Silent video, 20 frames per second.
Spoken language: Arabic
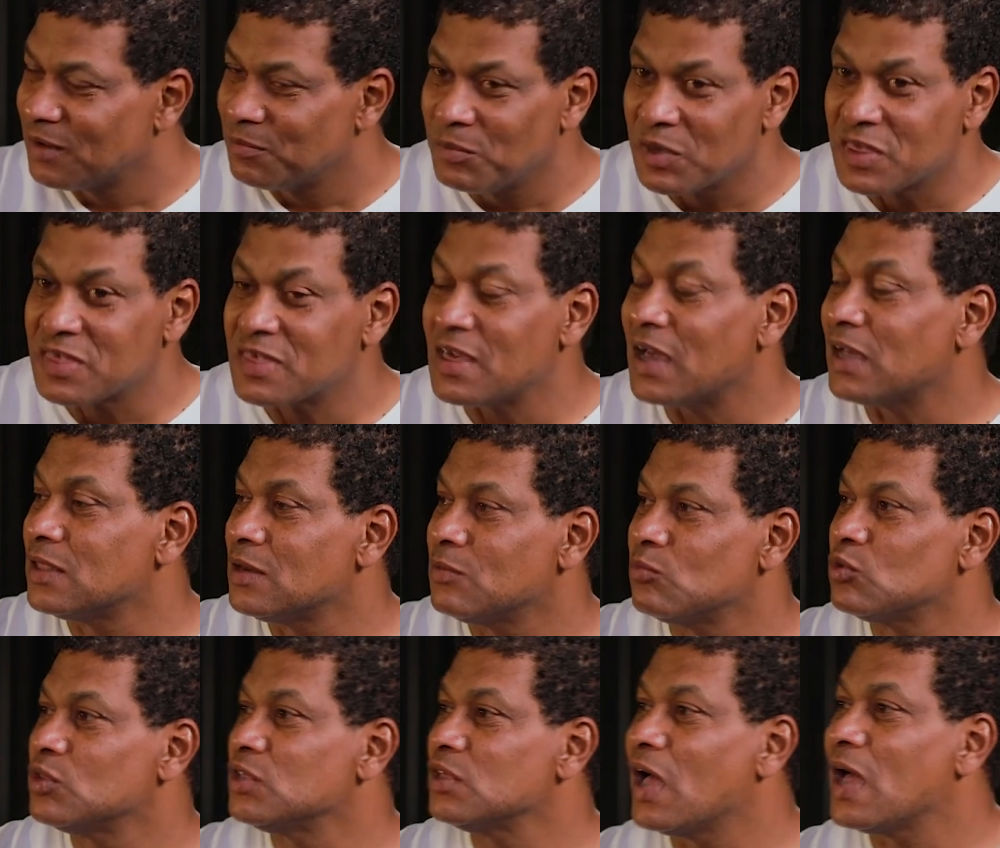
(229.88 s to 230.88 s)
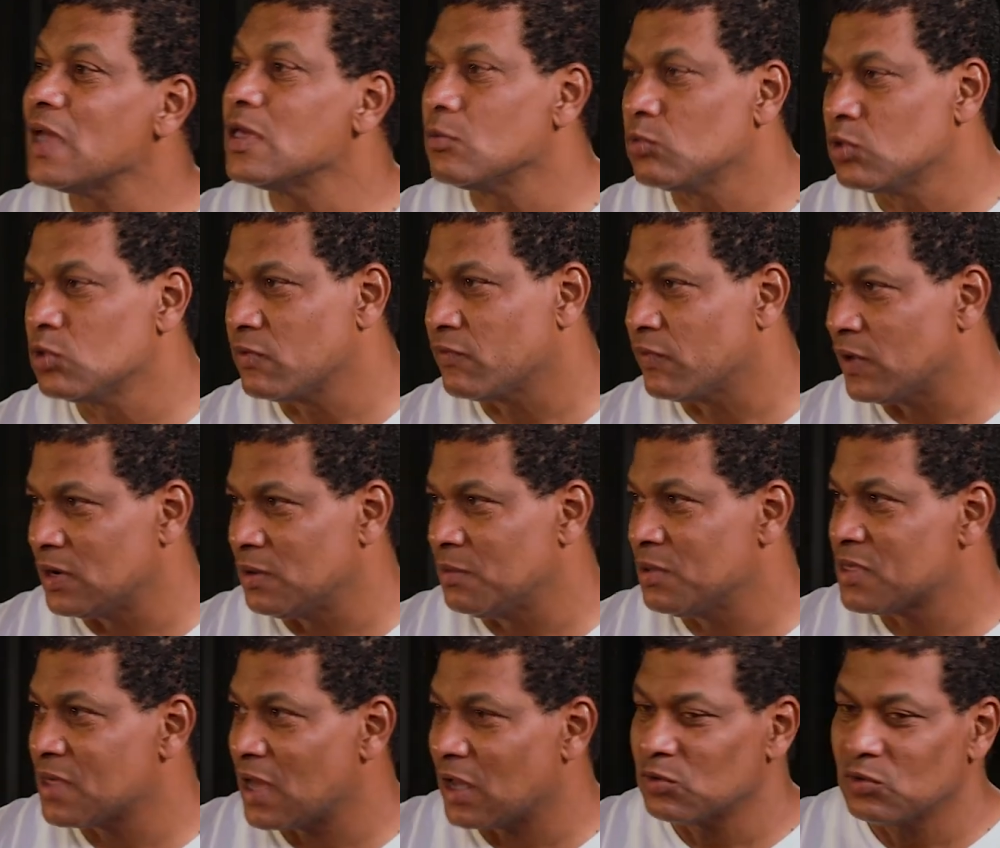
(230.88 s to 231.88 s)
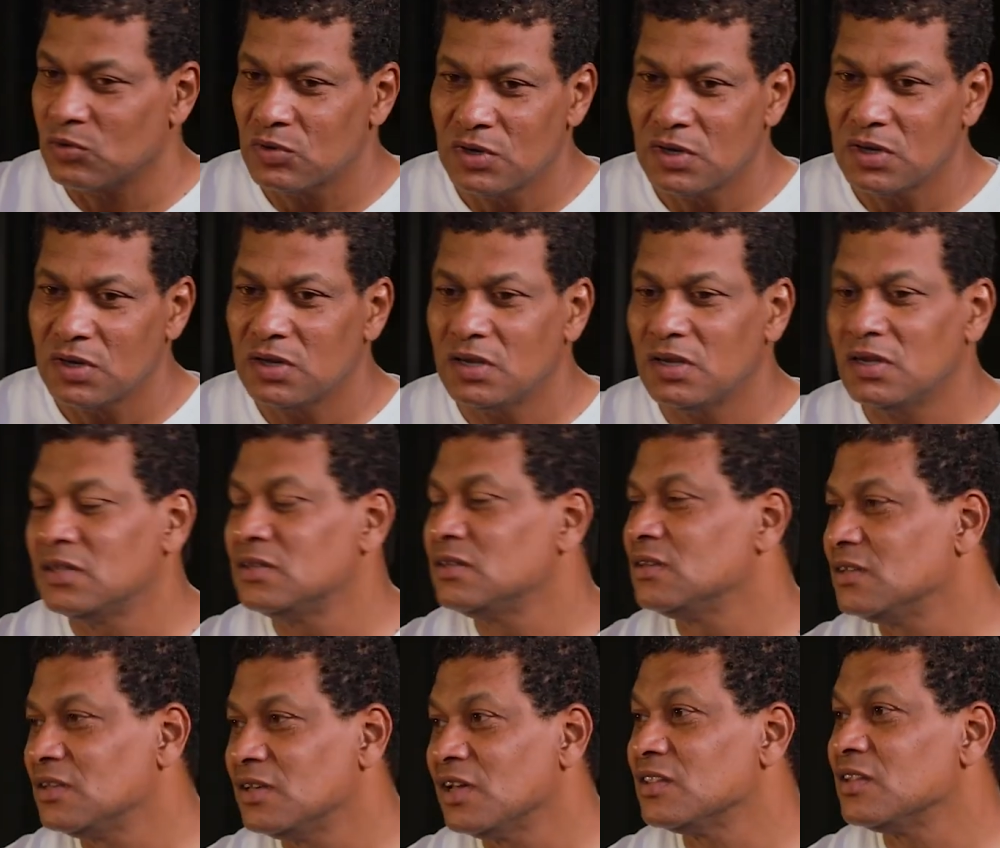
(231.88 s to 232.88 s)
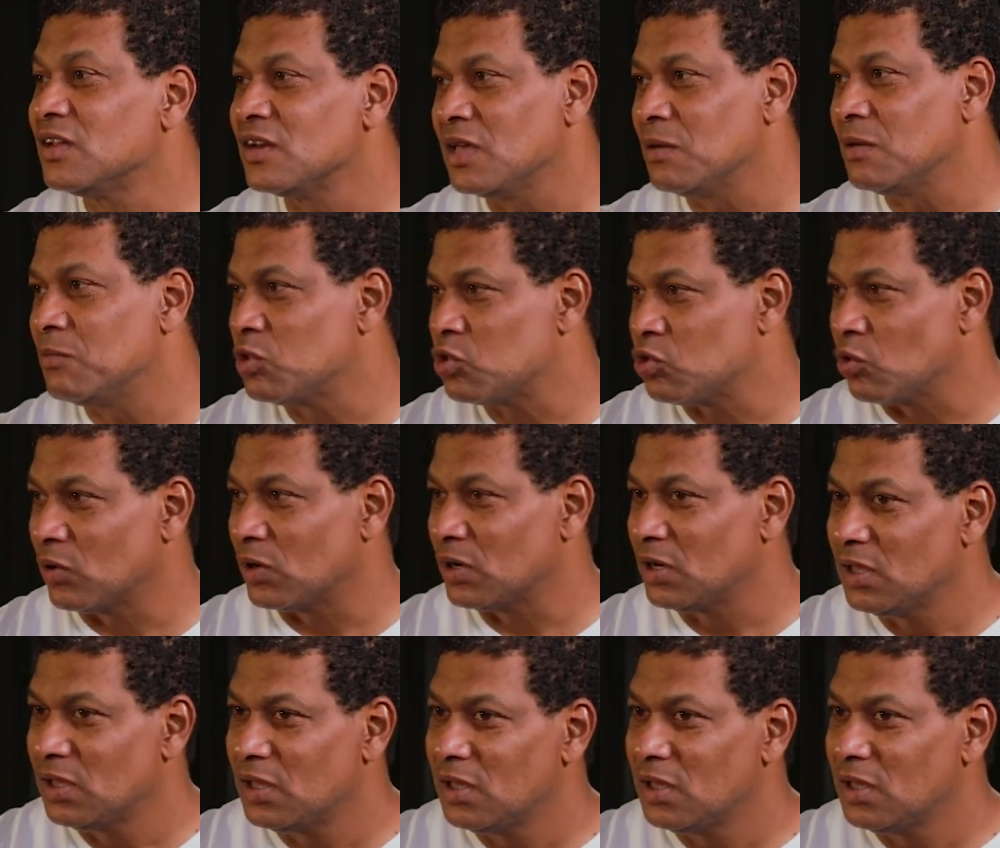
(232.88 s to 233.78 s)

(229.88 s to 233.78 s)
بتساعد المدير اي مدير فني بتساعده ان يقدر يعمل شغل